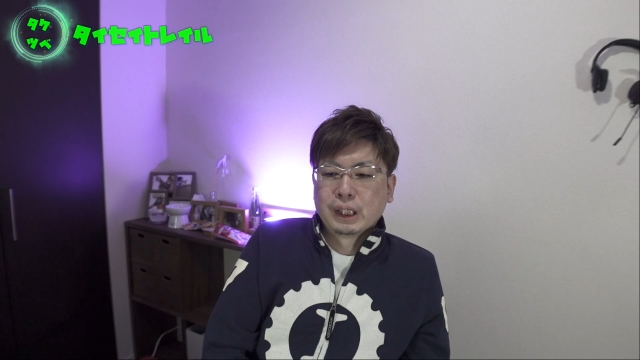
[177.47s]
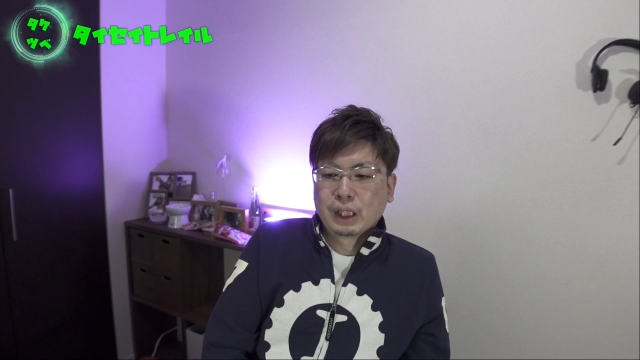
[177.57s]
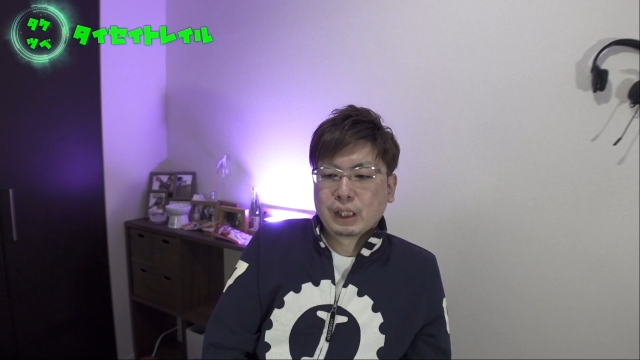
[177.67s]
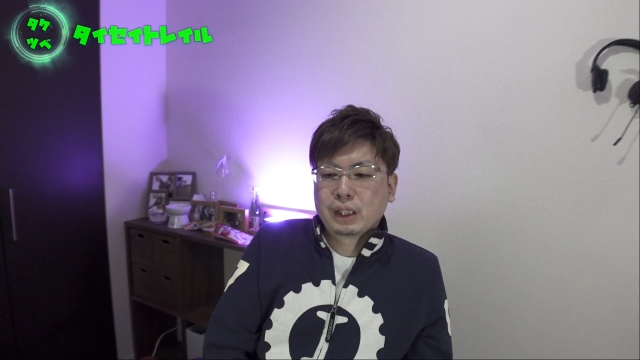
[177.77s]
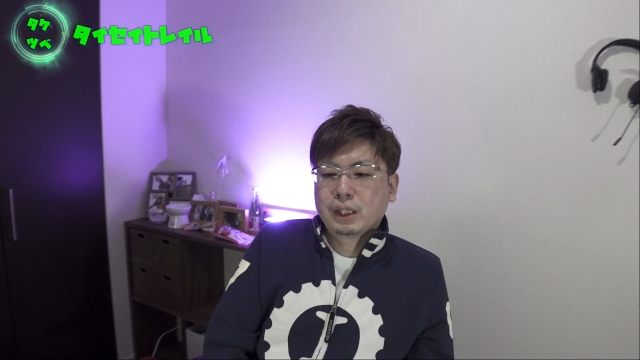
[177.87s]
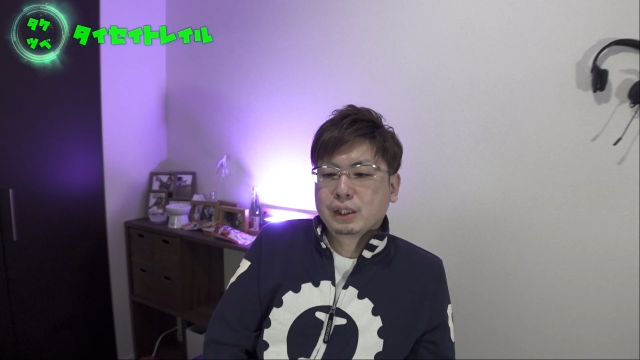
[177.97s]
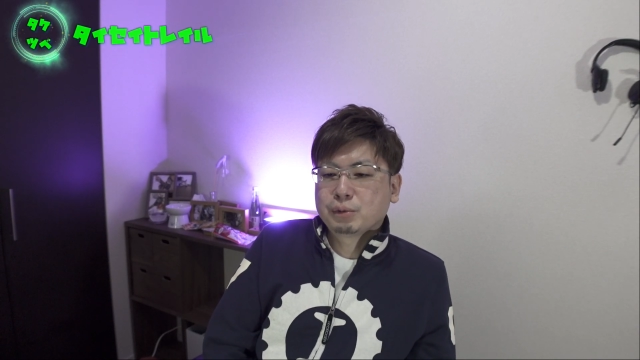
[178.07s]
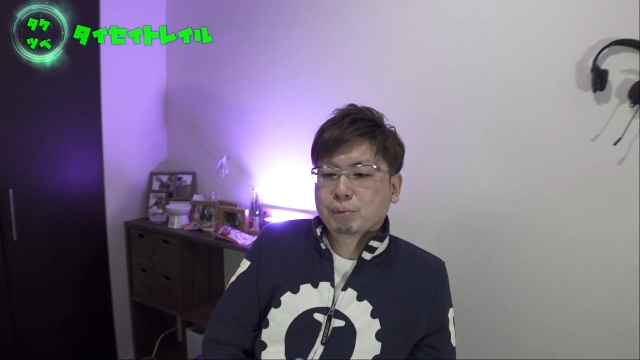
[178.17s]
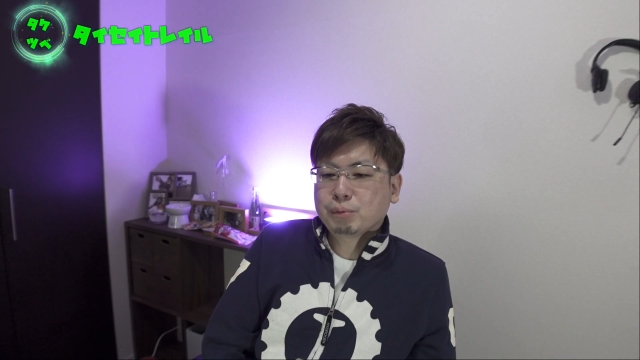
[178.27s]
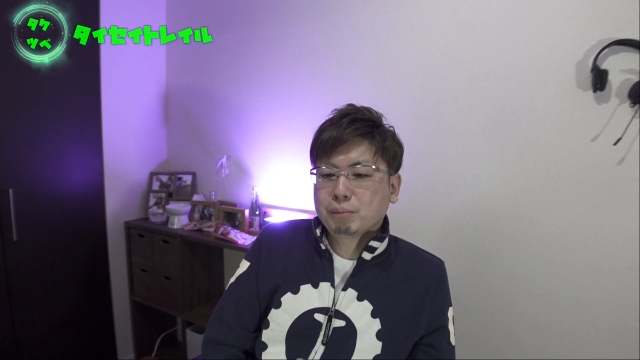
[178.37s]
はい、
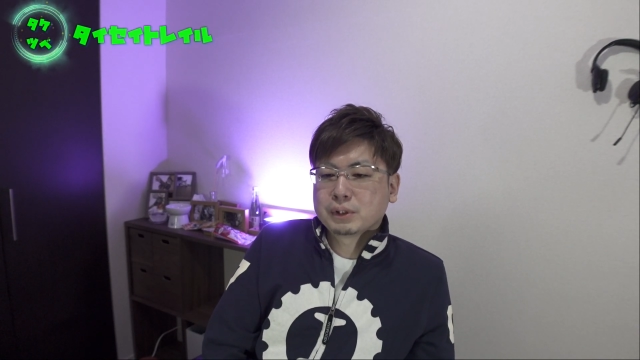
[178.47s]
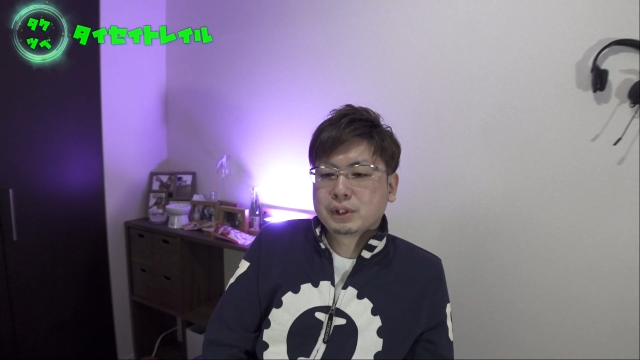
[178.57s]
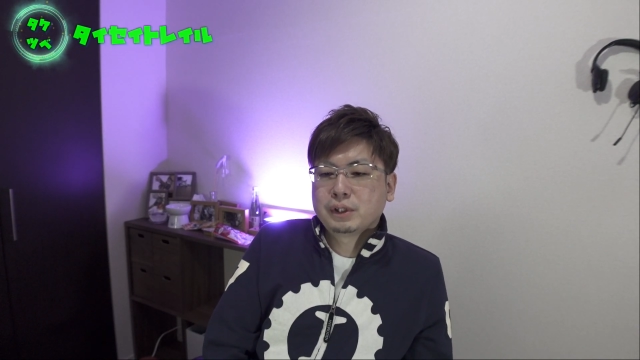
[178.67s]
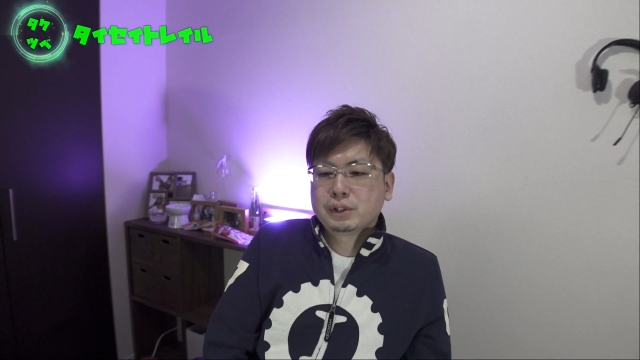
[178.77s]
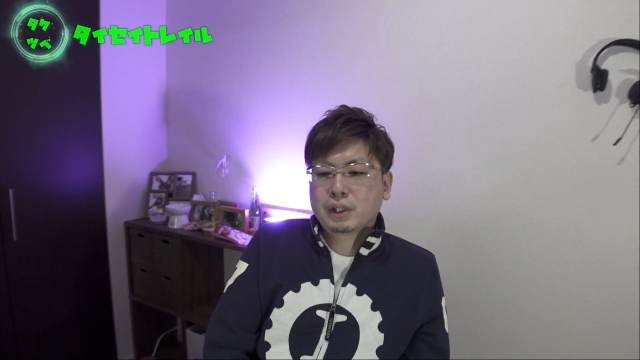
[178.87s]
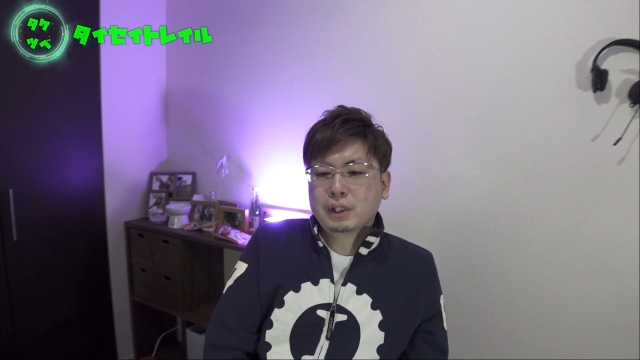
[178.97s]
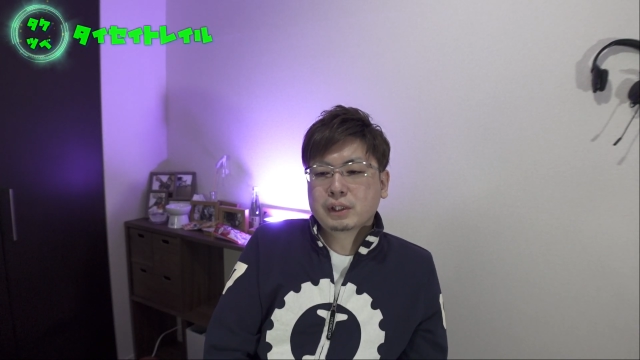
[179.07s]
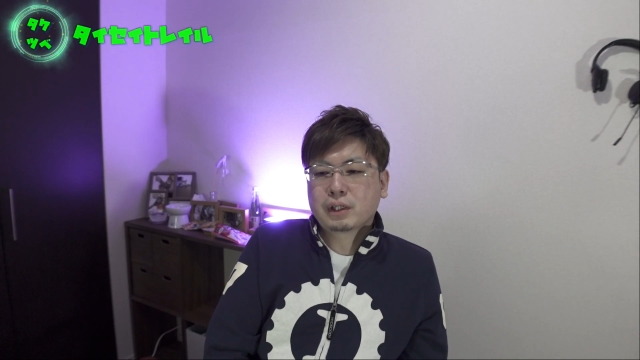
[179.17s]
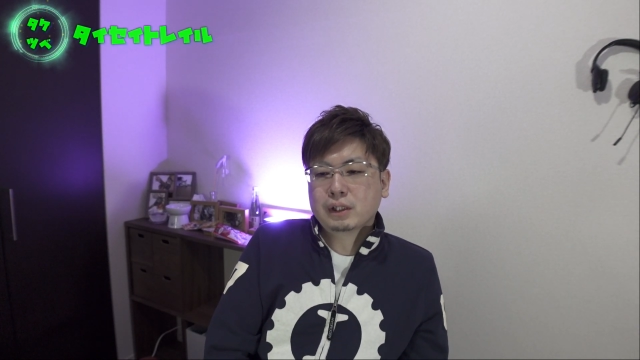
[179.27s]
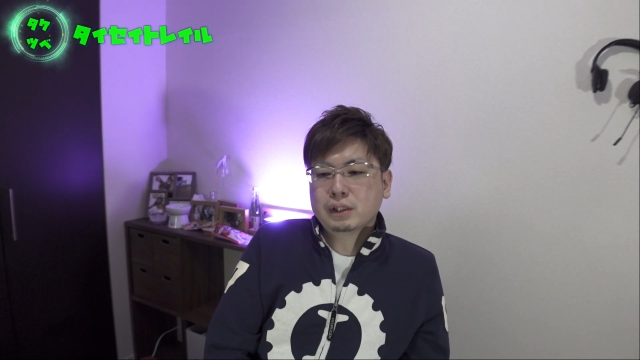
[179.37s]
そういうことをまあ前提に考え
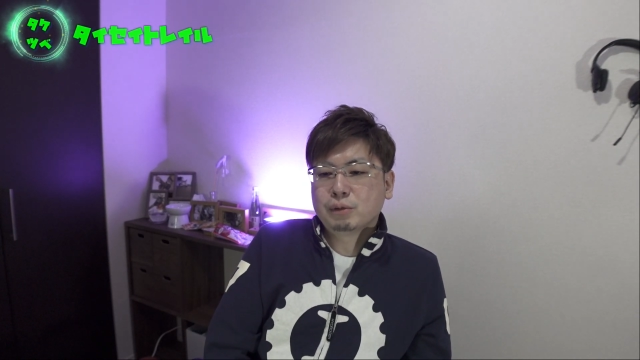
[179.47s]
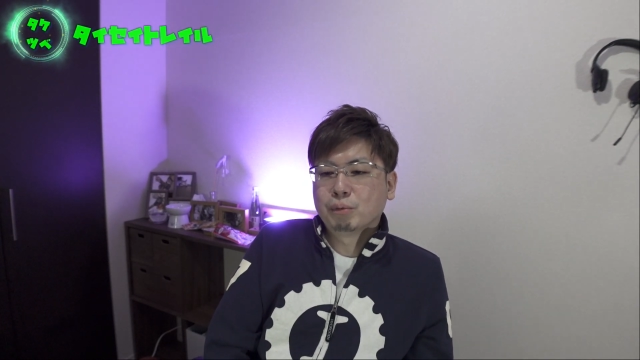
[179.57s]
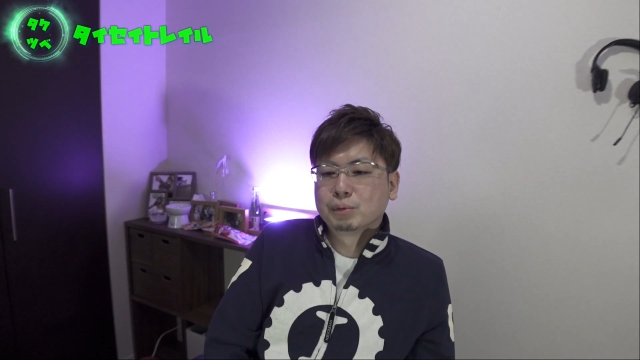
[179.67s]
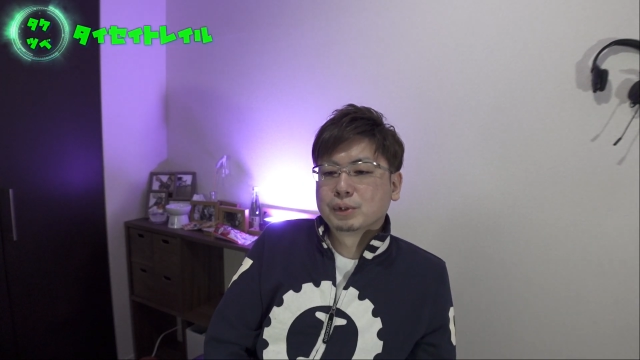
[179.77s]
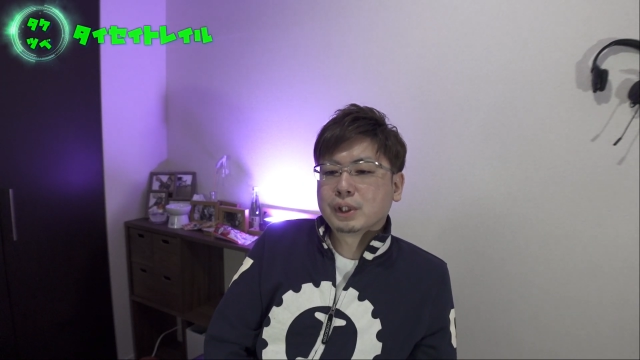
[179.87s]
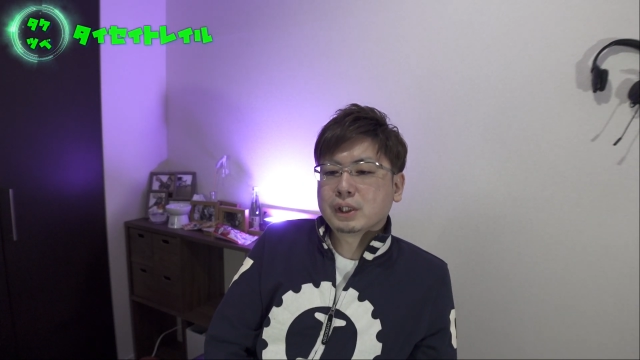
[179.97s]
てかなりオッズ